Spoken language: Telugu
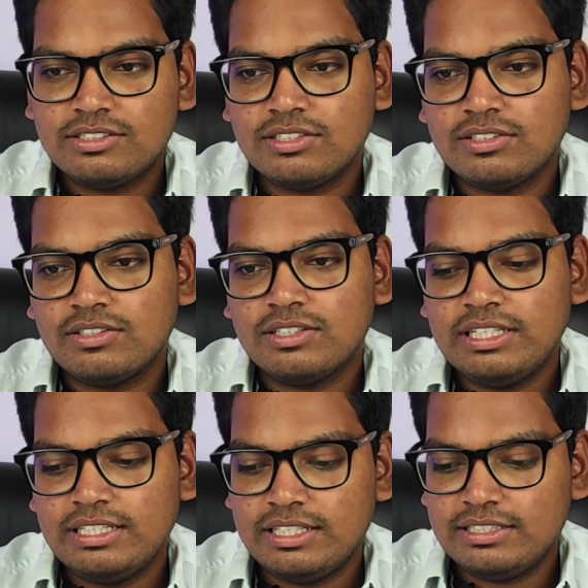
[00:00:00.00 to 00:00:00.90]
సో
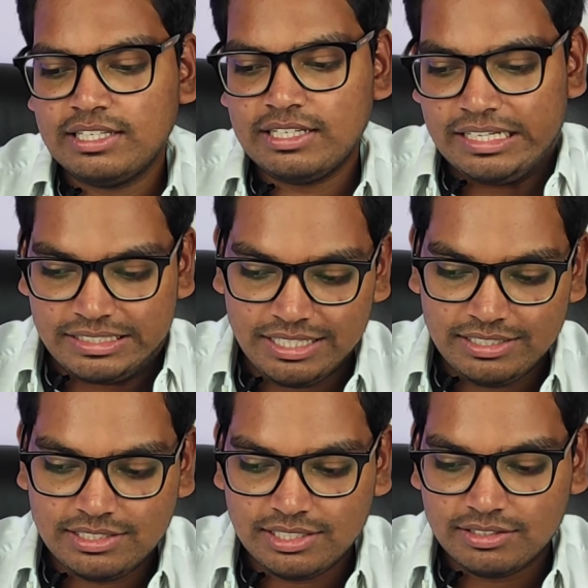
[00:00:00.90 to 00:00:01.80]
ఇదైతే ఎక్స్ట్రా
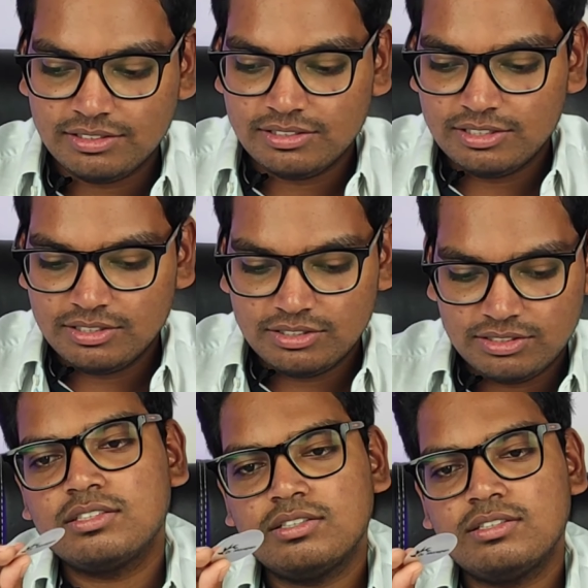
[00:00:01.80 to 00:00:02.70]
ఇచ్చారు
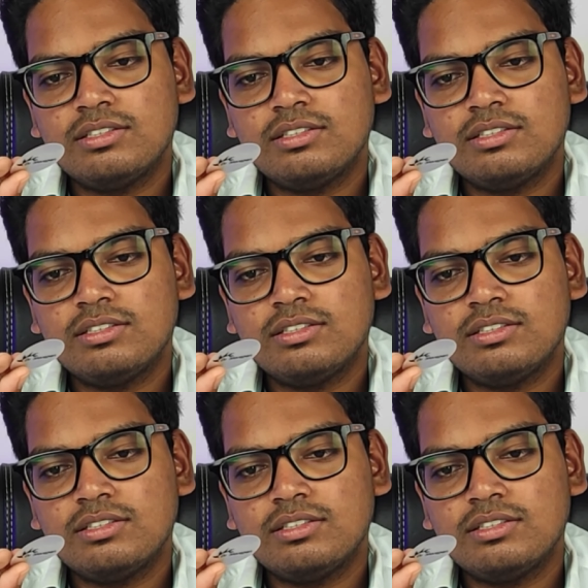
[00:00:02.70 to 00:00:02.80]
సో